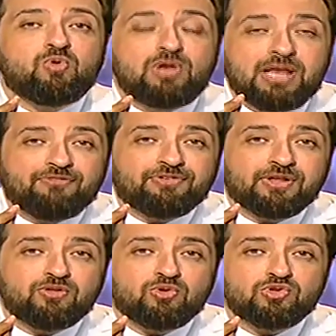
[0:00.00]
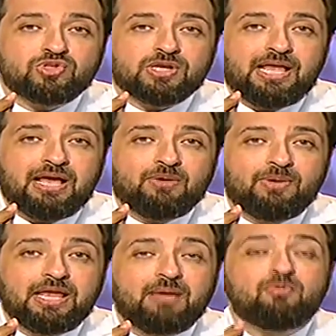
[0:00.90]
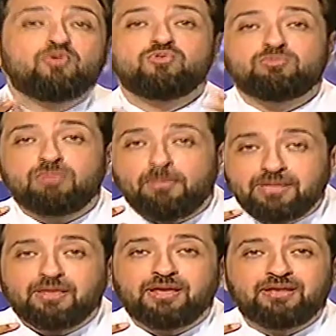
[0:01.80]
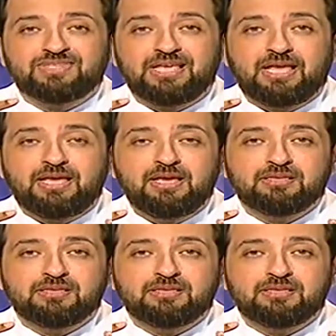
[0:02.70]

كل افراد الاسره اللي حواليها ممكن مامتها نفسها